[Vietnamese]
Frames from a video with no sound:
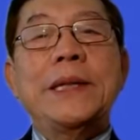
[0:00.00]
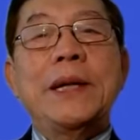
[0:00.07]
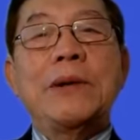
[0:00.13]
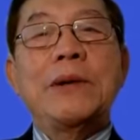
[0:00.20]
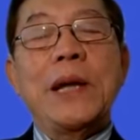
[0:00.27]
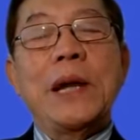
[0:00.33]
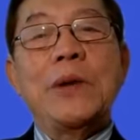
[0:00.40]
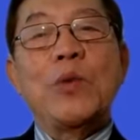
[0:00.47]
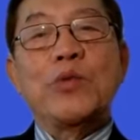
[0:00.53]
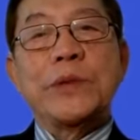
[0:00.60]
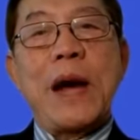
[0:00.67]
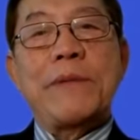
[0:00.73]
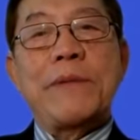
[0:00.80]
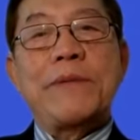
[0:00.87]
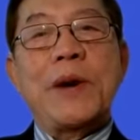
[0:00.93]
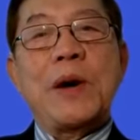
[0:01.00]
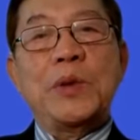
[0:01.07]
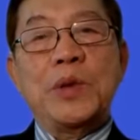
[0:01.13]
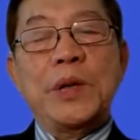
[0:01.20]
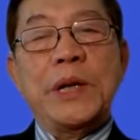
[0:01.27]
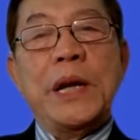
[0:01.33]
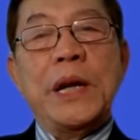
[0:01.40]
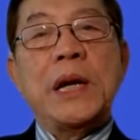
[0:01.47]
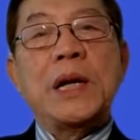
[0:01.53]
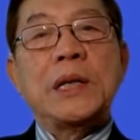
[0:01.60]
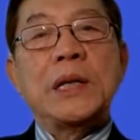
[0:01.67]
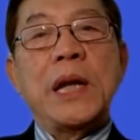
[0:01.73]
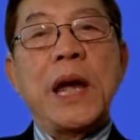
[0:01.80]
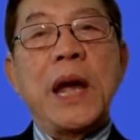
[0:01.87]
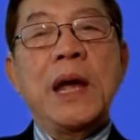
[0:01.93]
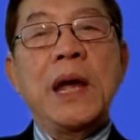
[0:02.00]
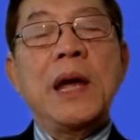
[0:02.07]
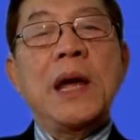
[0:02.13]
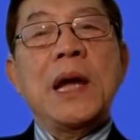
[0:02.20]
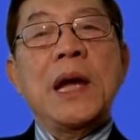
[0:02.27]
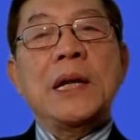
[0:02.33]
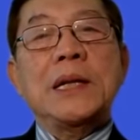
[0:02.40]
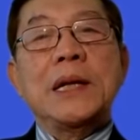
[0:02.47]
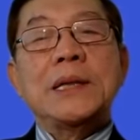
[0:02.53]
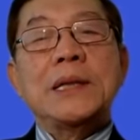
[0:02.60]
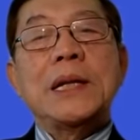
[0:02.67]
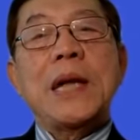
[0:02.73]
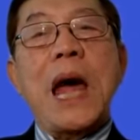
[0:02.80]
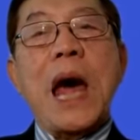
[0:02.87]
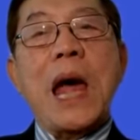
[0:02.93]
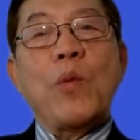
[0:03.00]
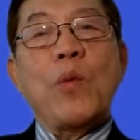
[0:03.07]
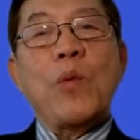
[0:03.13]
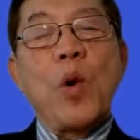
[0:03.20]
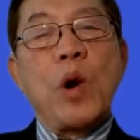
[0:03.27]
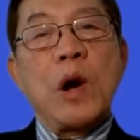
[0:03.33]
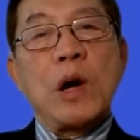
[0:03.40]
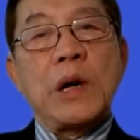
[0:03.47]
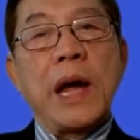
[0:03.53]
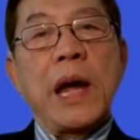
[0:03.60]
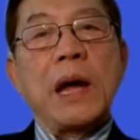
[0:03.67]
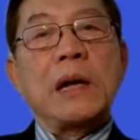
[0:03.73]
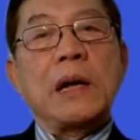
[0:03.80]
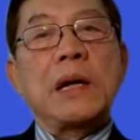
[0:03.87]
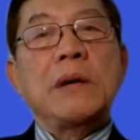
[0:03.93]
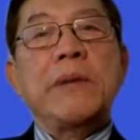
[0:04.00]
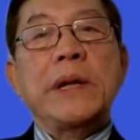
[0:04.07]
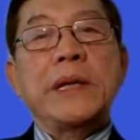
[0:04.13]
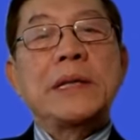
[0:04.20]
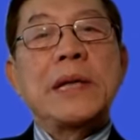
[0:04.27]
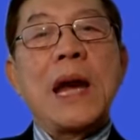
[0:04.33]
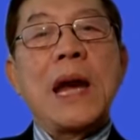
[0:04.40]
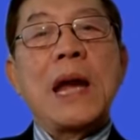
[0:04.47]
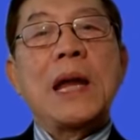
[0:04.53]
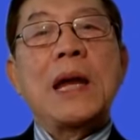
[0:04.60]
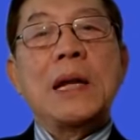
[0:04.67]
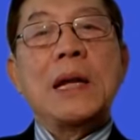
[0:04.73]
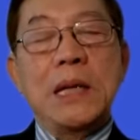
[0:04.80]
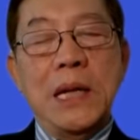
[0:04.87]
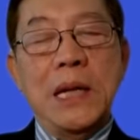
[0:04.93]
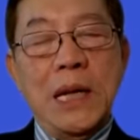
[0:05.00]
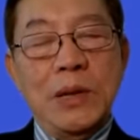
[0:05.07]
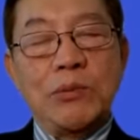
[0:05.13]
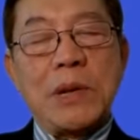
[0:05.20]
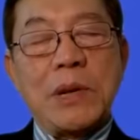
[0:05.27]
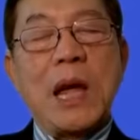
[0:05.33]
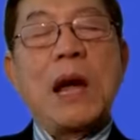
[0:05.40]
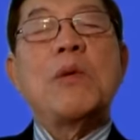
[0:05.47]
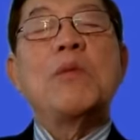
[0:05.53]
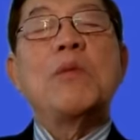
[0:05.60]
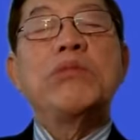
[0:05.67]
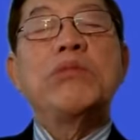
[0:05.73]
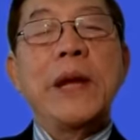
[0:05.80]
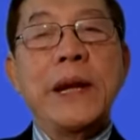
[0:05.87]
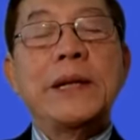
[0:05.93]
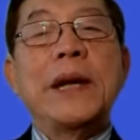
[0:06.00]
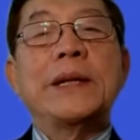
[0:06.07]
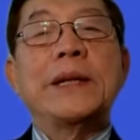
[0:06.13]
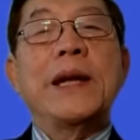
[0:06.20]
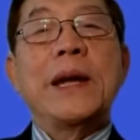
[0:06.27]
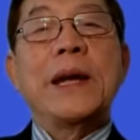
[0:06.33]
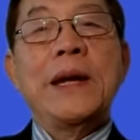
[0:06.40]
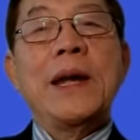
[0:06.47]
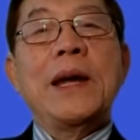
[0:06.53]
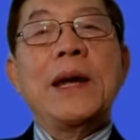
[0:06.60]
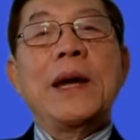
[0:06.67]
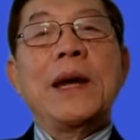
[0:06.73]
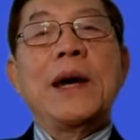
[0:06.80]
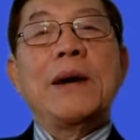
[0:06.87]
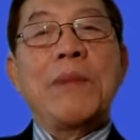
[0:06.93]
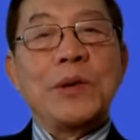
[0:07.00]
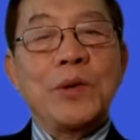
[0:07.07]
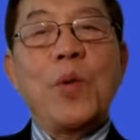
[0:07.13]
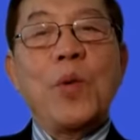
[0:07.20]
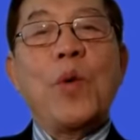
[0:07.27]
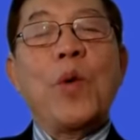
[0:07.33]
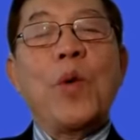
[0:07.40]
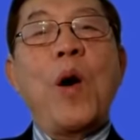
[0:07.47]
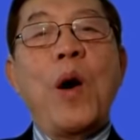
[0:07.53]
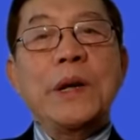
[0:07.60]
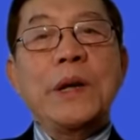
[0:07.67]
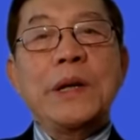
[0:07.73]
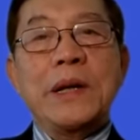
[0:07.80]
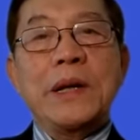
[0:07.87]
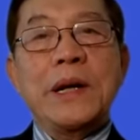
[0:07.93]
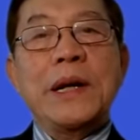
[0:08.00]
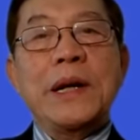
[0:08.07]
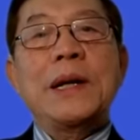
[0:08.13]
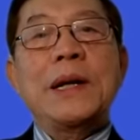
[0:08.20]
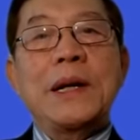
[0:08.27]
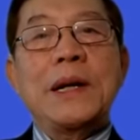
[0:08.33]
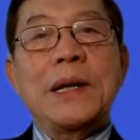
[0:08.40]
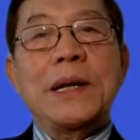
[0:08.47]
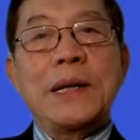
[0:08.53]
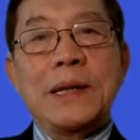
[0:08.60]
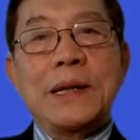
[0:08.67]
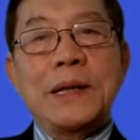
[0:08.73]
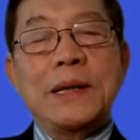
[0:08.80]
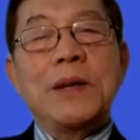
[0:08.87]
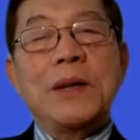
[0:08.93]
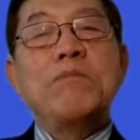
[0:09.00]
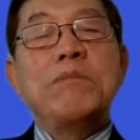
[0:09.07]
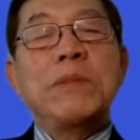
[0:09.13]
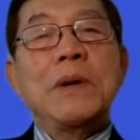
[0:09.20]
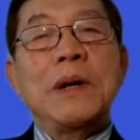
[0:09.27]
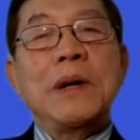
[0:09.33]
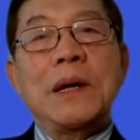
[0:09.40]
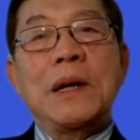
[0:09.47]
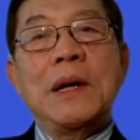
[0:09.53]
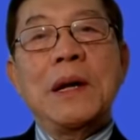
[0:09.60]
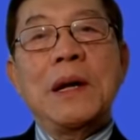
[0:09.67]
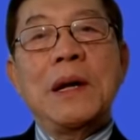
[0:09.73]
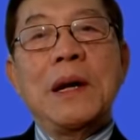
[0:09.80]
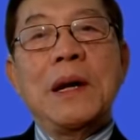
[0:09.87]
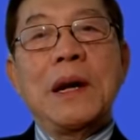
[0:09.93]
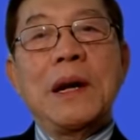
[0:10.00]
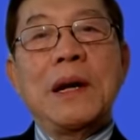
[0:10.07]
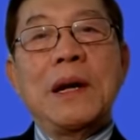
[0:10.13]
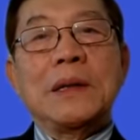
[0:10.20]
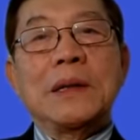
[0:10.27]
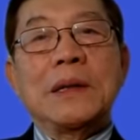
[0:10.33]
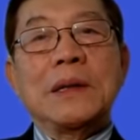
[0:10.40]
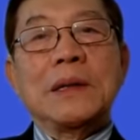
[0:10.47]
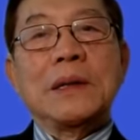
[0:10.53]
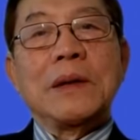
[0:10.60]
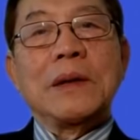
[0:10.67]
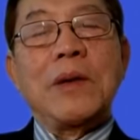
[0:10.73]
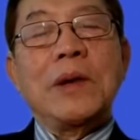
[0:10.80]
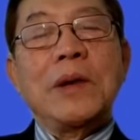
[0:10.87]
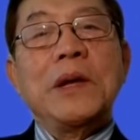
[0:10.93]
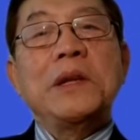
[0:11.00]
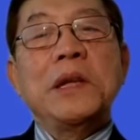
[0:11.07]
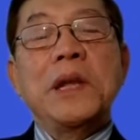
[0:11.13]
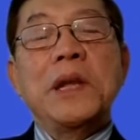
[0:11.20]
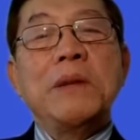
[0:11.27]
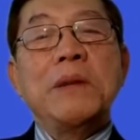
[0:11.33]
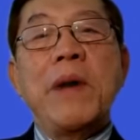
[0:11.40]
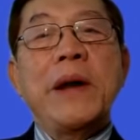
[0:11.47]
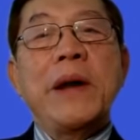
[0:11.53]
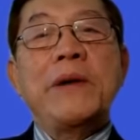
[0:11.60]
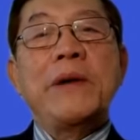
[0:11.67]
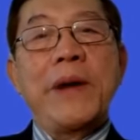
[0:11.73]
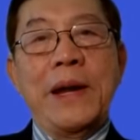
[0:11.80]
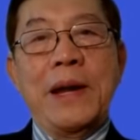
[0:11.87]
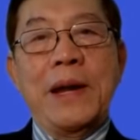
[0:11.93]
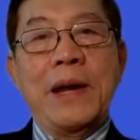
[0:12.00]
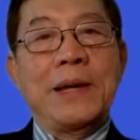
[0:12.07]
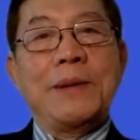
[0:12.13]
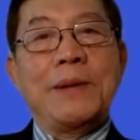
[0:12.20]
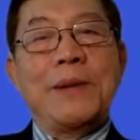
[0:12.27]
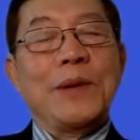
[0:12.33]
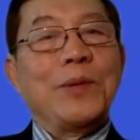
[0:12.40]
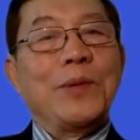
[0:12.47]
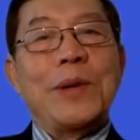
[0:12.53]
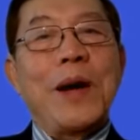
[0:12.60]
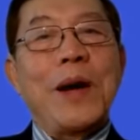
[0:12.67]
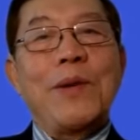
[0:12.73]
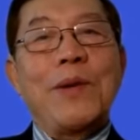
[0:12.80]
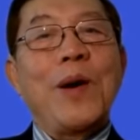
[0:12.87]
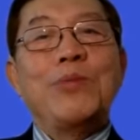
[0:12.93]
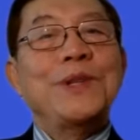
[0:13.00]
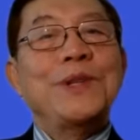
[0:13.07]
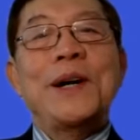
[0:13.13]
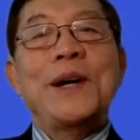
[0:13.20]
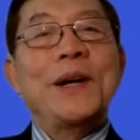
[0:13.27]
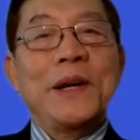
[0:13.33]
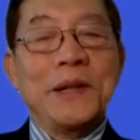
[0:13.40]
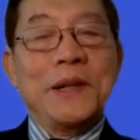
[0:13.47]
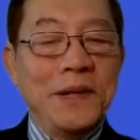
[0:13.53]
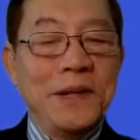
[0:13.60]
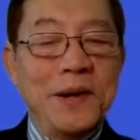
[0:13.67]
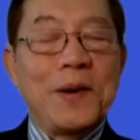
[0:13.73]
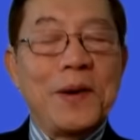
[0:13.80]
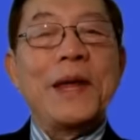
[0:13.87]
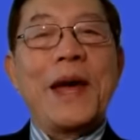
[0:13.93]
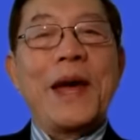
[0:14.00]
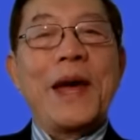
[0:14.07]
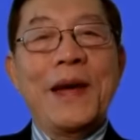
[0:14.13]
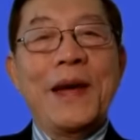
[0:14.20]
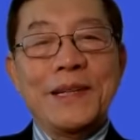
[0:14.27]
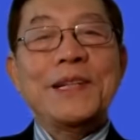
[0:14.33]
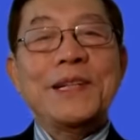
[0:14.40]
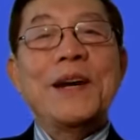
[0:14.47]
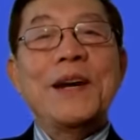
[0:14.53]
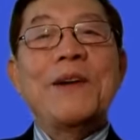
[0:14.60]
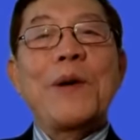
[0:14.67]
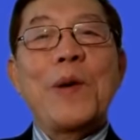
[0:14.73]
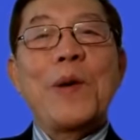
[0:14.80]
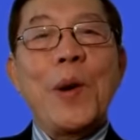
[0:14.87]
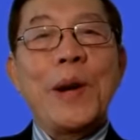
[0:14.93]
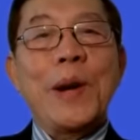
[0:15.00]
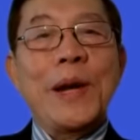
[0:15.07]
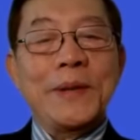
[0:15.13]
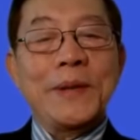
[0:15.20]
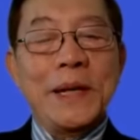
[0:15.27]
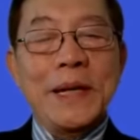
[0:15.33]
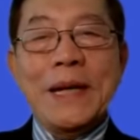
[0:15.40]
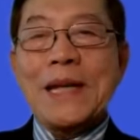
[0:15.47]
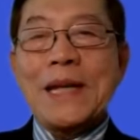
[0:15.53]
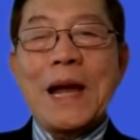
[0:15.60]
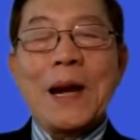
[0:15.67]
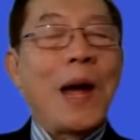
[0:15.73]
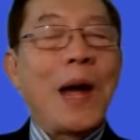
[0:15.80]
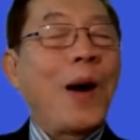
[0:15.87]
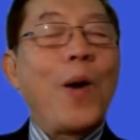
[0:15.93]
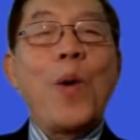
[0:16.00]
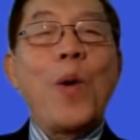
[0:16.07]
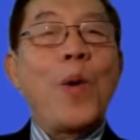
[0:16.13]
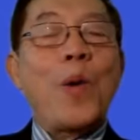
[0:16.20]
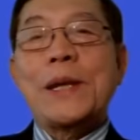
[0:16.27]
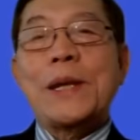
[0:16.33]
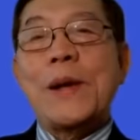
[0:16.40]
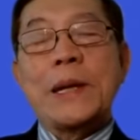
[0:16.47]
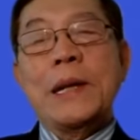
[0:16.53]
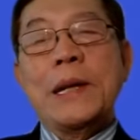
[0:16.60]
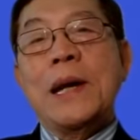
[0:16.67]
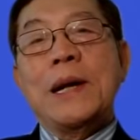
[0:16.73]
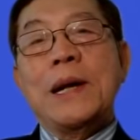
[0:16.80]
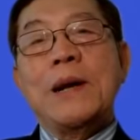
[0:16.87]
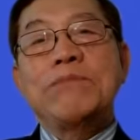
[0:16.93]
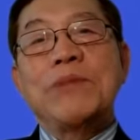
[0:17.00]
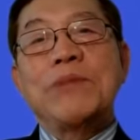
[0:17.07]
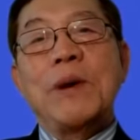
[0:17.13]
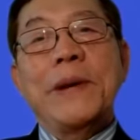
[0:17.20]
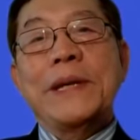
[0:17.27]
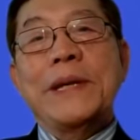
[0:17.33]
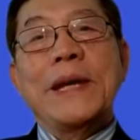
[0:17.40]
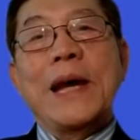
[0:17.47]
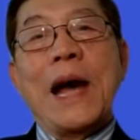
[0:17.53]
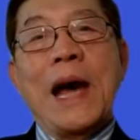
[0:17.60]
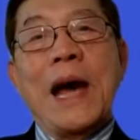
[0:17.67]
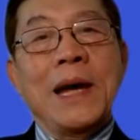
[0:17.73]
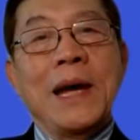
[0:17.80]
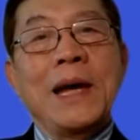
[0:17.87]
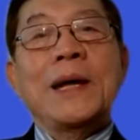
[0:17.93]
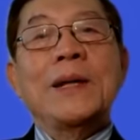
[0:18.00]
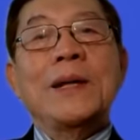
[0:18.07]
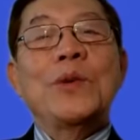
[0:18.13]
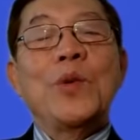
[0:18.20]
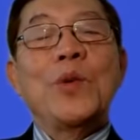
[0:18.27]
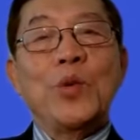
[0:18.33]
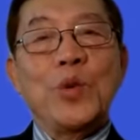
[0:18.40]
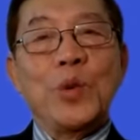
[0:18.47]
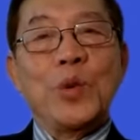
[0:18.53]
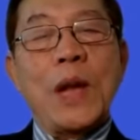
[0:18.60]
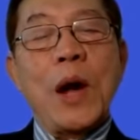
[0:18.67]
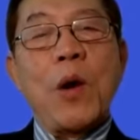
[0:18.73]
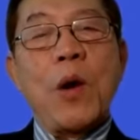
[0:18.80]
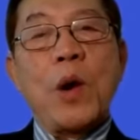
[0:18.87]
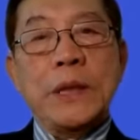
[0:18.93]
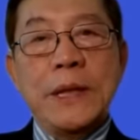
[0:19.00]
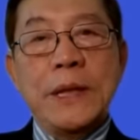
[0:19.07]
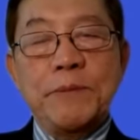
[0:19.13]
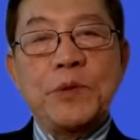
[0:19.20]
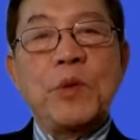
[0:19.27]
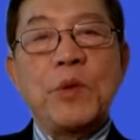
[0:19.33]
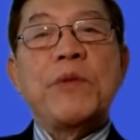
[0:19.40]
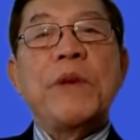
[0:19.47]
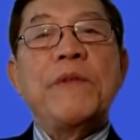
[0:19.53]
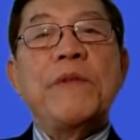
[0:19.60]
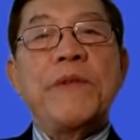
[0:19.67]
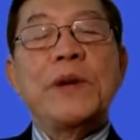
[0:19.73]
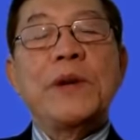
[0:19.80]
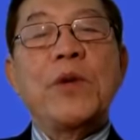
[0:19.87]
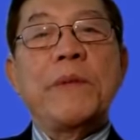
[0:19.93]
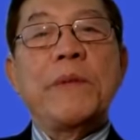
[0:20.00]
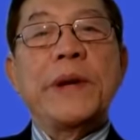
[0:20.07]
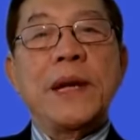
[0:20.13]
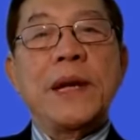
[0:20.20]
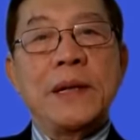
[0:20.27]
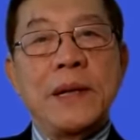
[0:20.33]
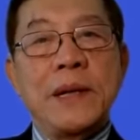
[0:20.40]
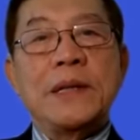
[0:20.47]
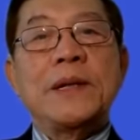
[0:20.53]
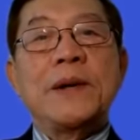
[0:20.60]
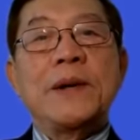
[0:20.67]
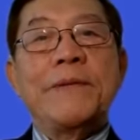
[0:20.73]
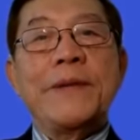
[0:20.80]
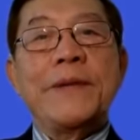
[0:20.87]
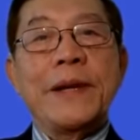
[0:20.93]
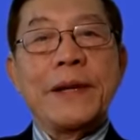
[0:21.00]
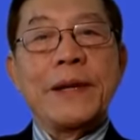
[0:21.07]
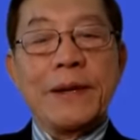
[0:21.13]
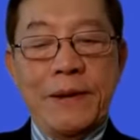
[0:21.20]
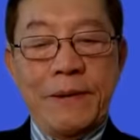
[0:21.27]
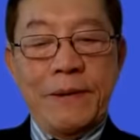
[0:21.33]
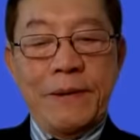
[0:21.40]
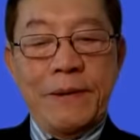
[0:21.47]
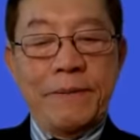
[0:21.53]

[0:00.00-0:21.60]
có thể đụng chạm vào những cái cơ thể, những cái chất thải của cơ thể người bệnh nhân ra đó, thì chúng ta cũng nên cẩn thận. À, mặc dù có những cái uh, thông uh, uh, có những tin tức mới như vậy đó, nhưng mà chúng ta cũng không chưa chưa có thể dựa vào đó để ta nghĩ rằng là ô oh, hoàn toàn không có bị gì cả, dù chúng ta có tiếp xúc với phân của bệnh nhân đó, thưa quý vị. Dạ. Yeah.